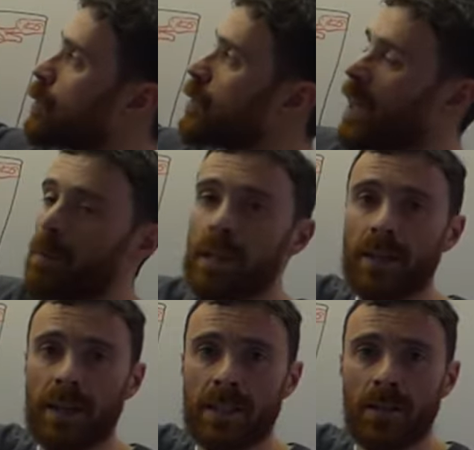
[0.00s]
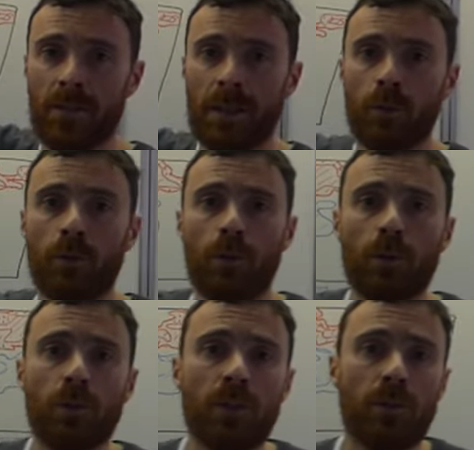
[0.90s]
géothermique très élevé, de
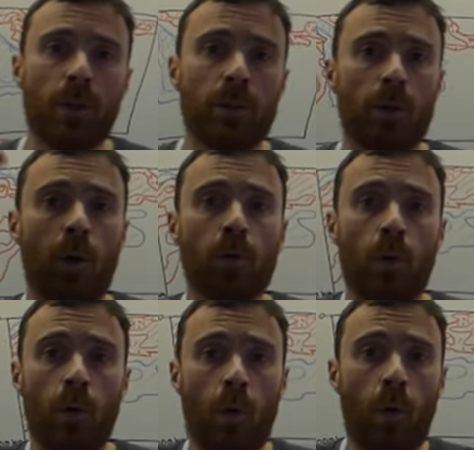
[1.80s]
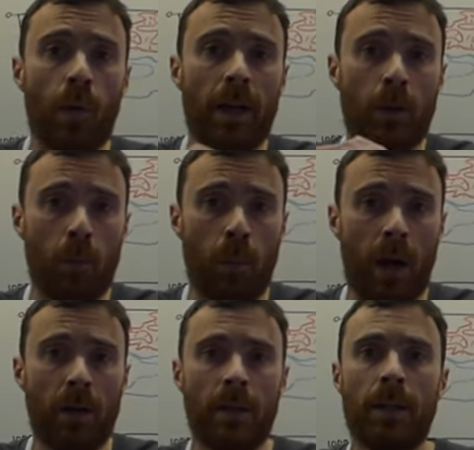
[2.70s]
fortes différences entre le haut et le
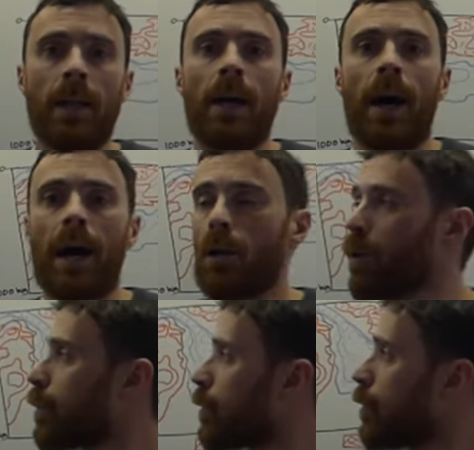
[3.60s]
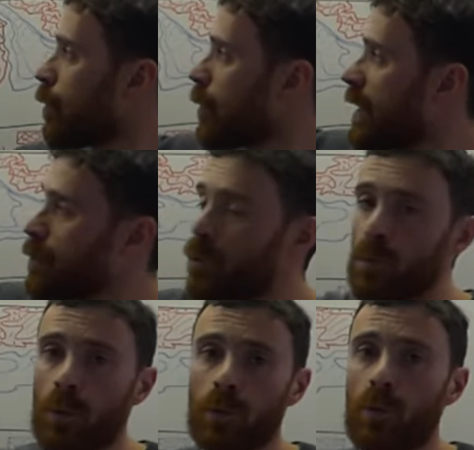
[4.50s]
bas. Alors que dans le reste du
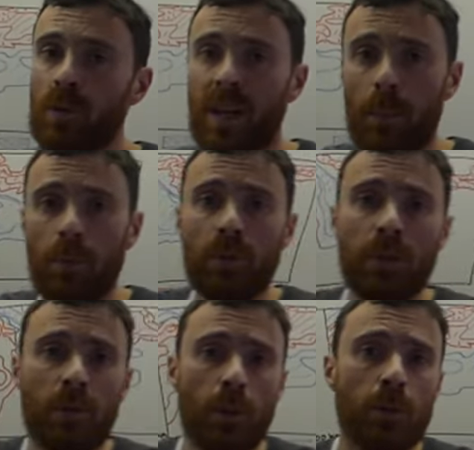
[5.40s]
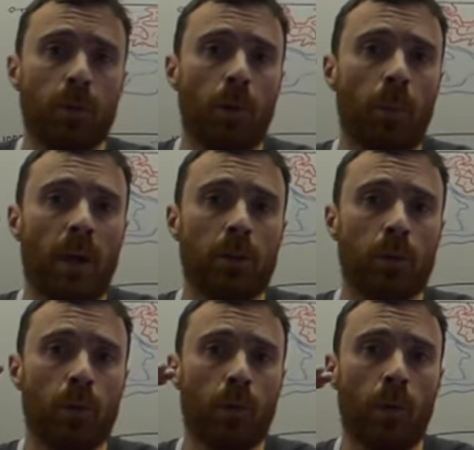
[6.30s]
manteau, très peu de différence de
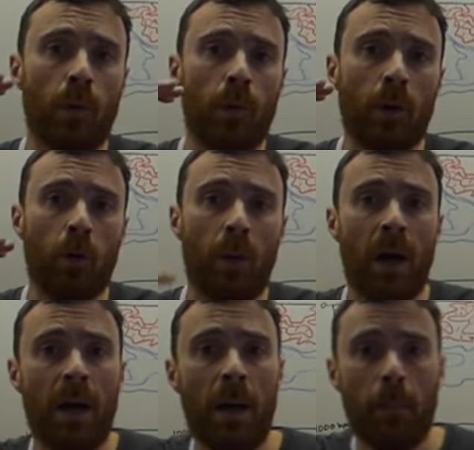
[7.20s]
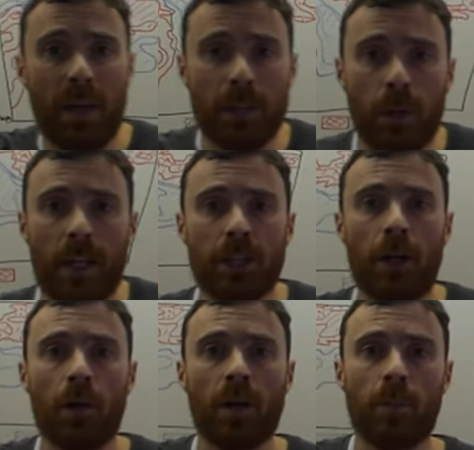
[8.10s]
température entre le haut et le bas parce que la
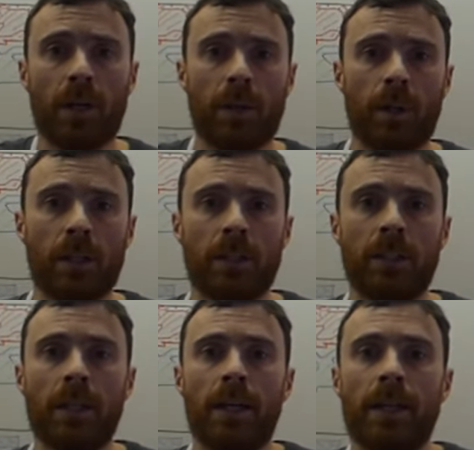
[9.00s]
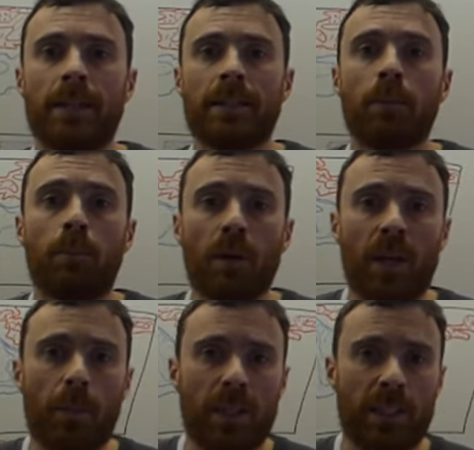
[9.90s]
chaleur est bien répartie et cette bonne
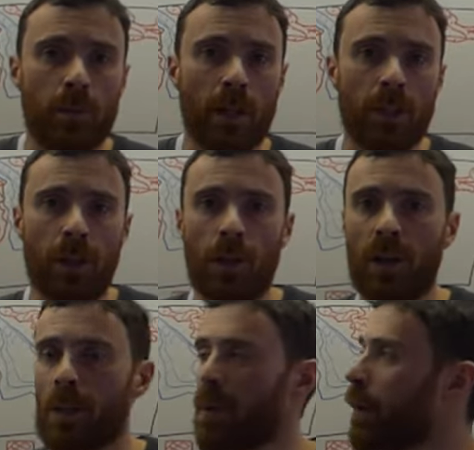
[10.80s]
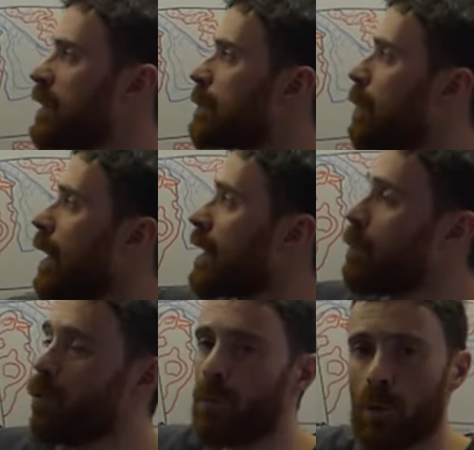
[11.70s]
répartition de la chaleur est permise par les
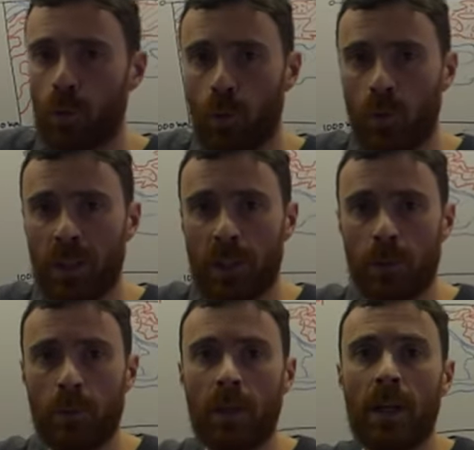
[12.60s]
mouvements de convection